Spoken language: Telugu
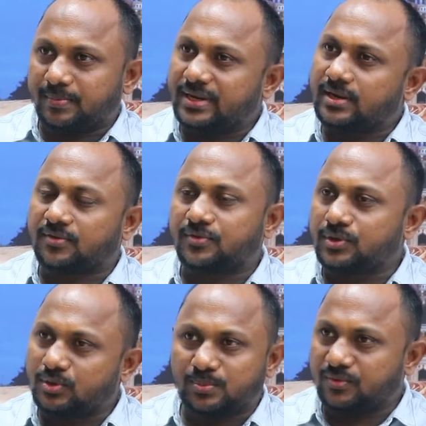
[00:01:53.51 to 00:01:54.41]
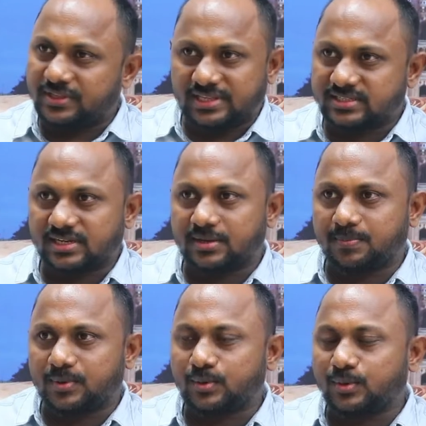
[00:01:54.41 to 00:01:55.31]
మీరు లవ్ యూ టు మూవీ
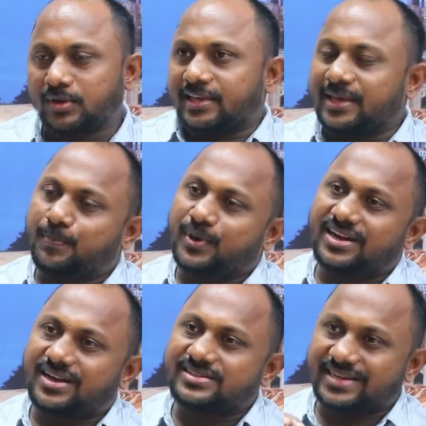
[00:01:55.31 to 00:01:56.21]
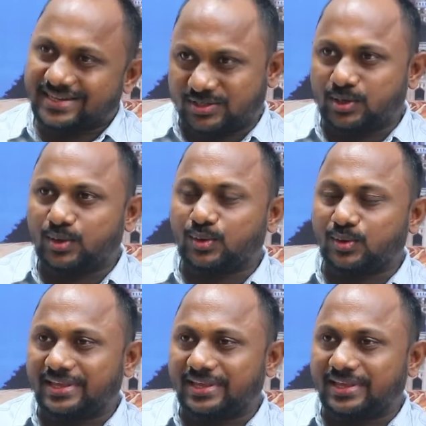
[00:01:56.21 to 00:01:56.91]
తీసేటప్పుడు ఇప్పుడైనా సెట్స్లో